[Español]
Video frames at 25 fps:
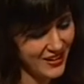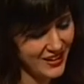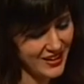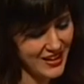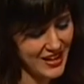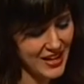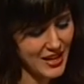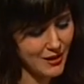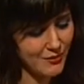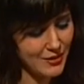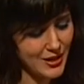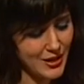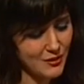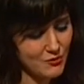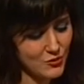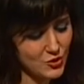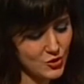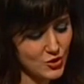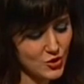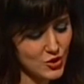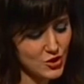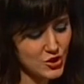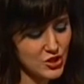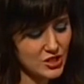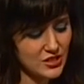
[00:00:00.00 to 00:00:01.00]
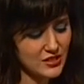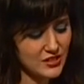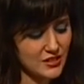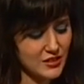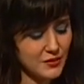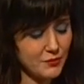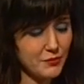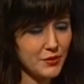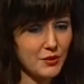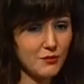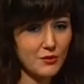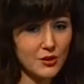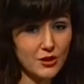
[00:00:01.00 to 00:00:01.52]
Hablamos
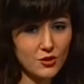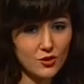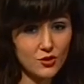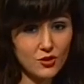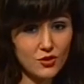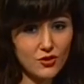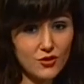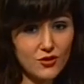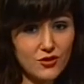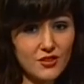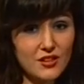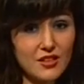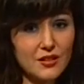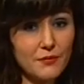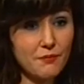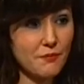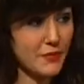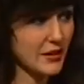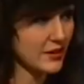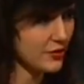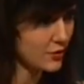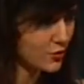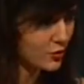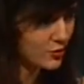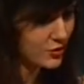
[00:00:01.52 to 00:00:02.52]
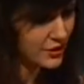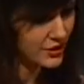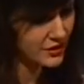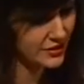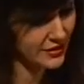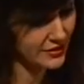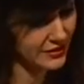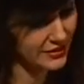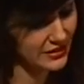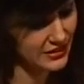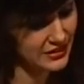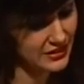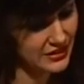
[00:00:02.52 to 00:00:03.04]
eh, primero de Paz con
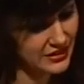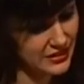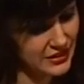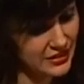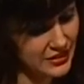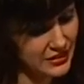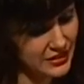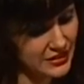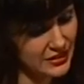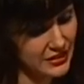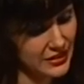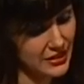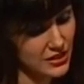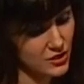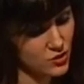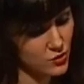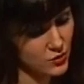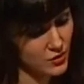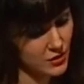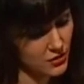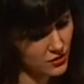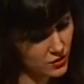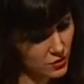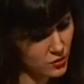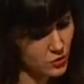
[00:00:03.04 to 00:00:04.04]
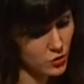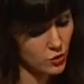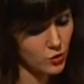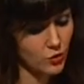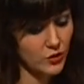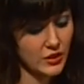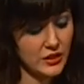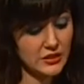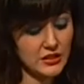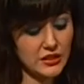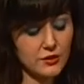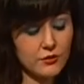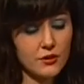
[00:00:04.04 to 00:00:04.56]
Dignidad, de la Asociación No
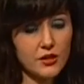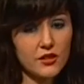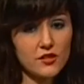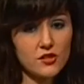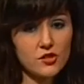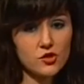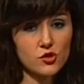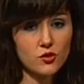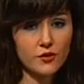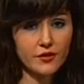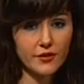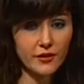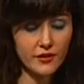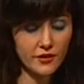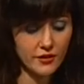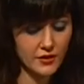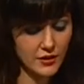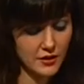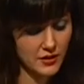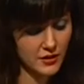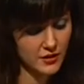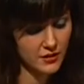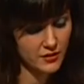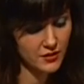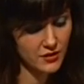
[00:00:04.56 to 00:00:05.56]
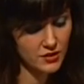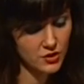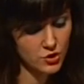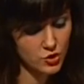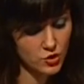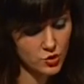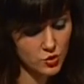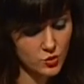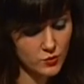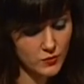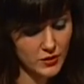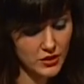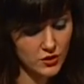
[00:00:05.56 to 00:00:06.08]
Lucrativa de Solidaridad,
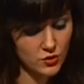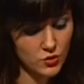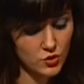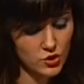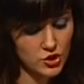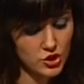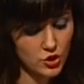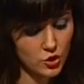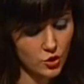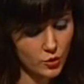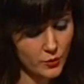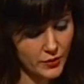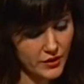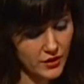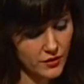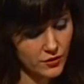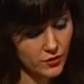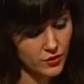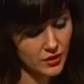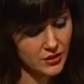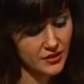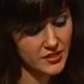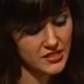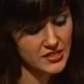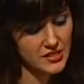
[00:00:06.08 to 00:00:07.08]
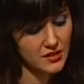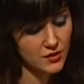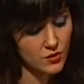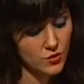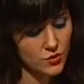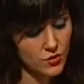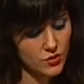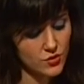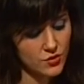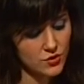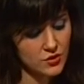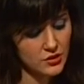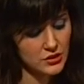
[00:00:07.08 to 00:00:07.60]
Derechos Humanos y Cooperación al
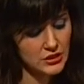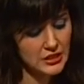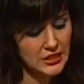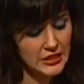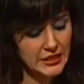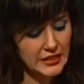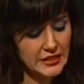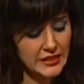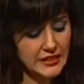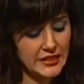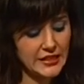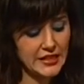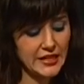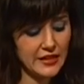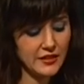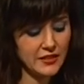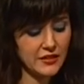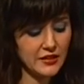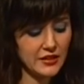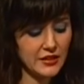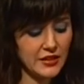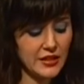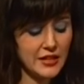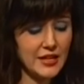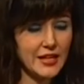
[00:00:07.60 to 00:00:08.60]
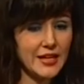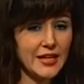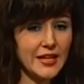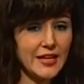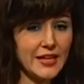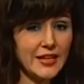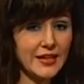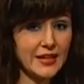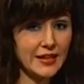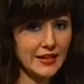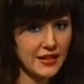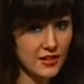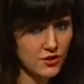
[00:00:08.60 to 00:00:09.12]
Desarrollo, que nace
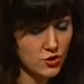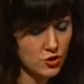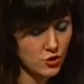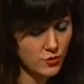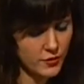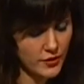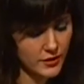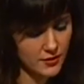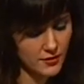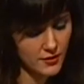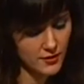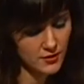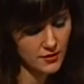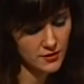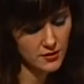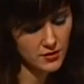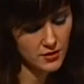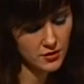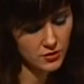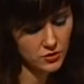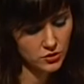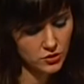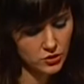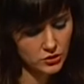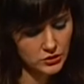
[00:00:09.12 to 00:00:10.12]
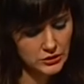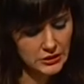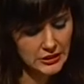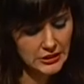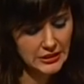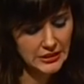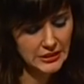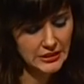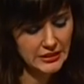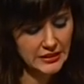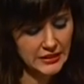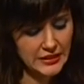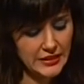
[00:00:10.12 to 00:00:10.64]
en el año 95
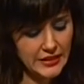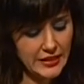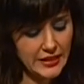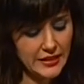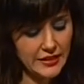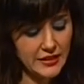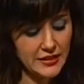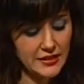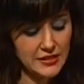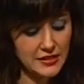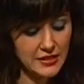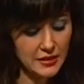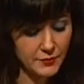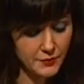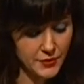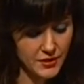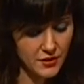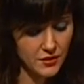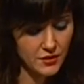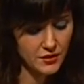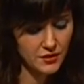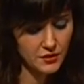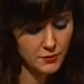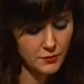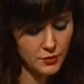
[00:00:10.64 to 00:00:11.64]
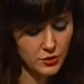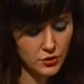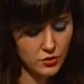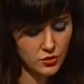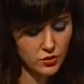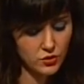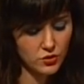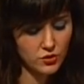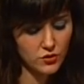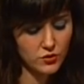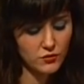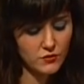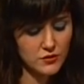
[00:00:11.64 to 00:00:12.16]
y que desde el
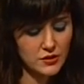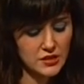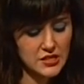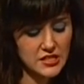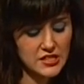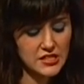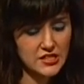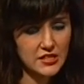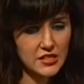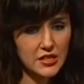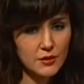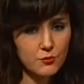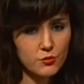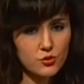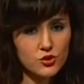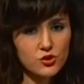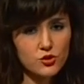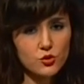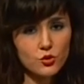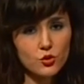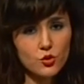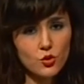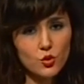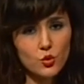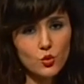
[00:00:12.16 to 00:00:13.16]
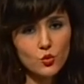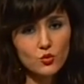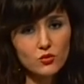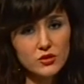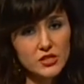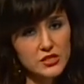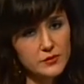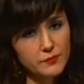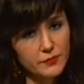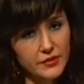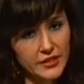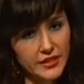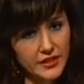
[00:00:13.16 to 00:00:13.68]
principio diseña pues todo un
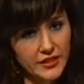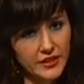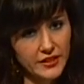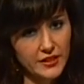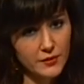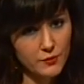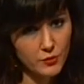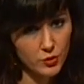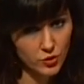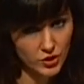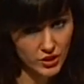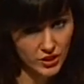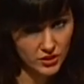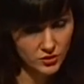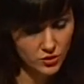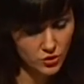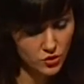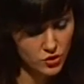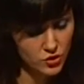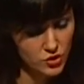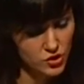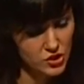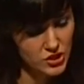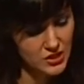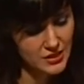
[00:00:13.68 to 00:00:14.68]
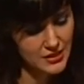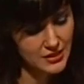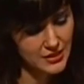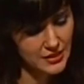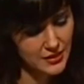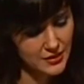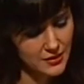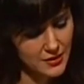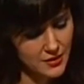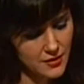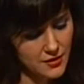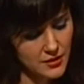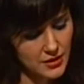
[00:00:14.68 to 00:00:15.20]
despliegue de proyectos, de
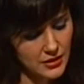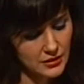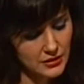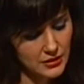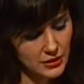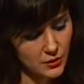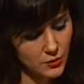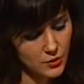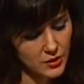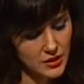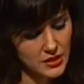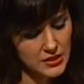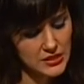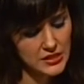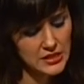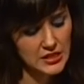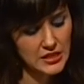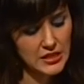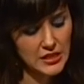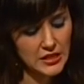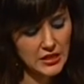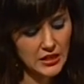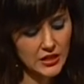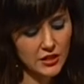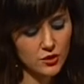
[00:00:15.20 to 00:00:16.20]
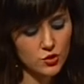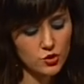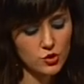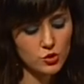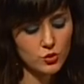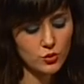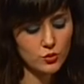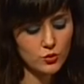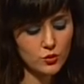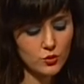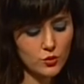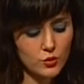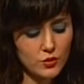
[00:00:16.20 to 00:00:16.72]
iniciativas que nos
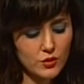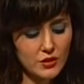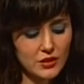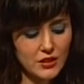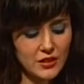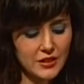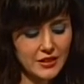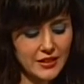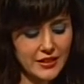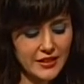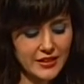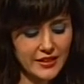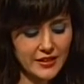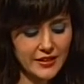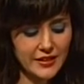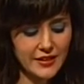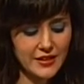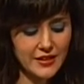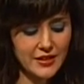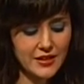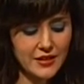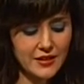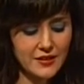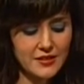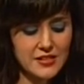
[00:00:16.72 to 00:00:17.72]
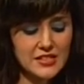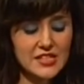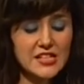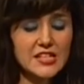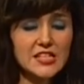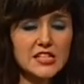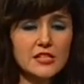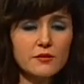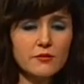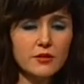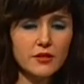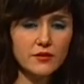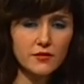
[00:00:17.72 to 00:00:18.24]
conduzcan a generar
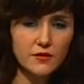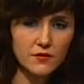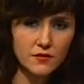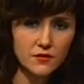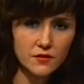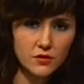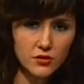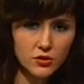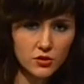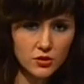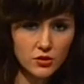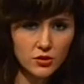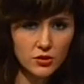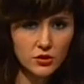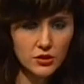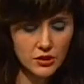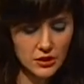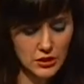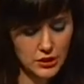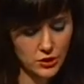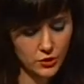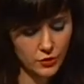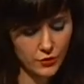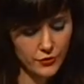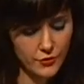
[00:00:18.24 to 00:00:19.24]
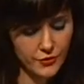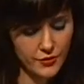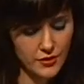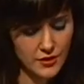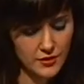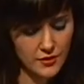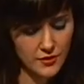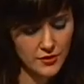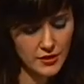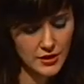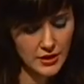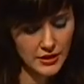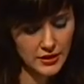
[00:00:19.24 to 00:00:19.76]
sensibilización y
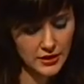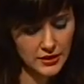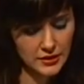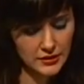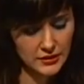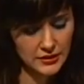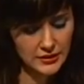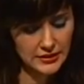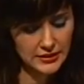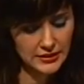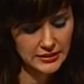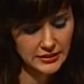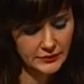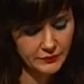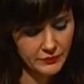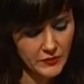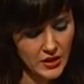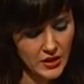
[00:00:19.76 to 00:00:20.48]
conciencia crítica